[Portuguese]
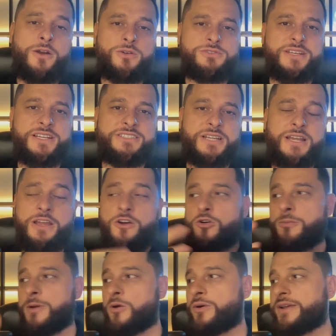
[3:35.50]
Ou seja,
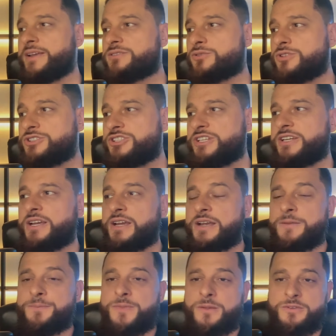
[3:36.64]
o meu risco de
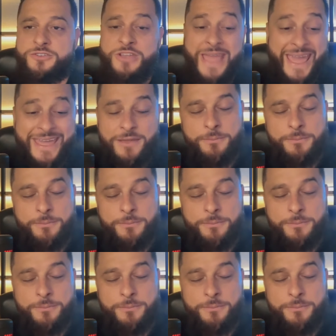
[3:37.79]
em